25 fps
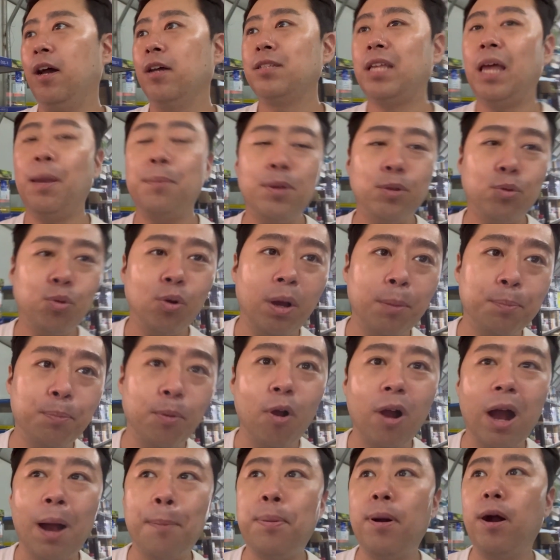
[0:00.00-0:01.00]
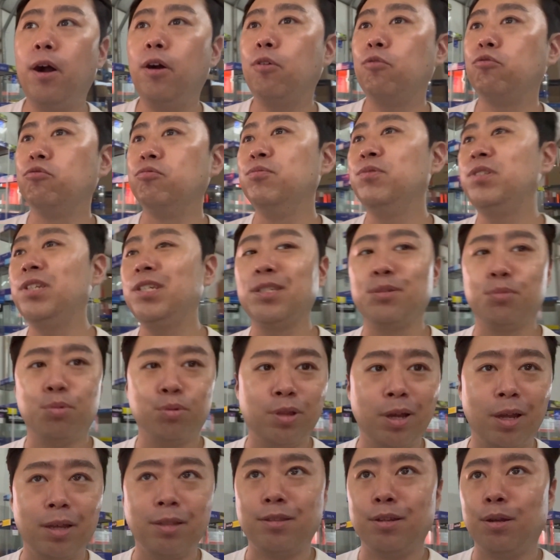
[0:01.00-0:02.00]
3일 동안 뼈가 아파갖고 움직이지
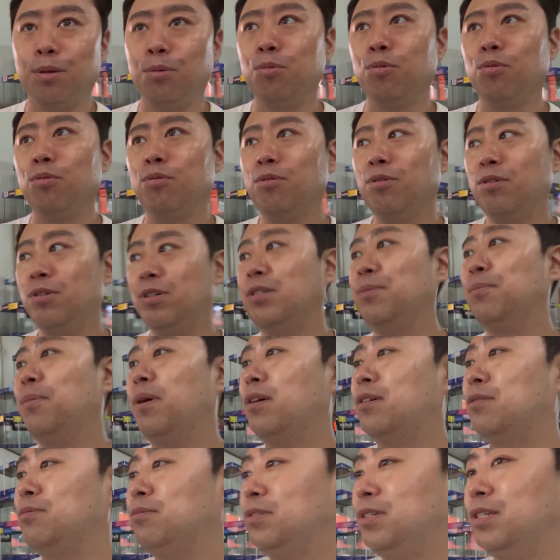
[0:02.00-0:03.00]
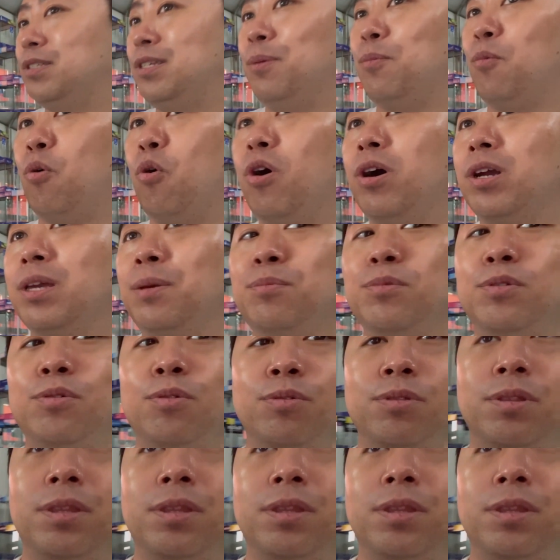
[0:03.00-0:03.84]
못하겠더라고 그만큼 이게 참 어항이 힘든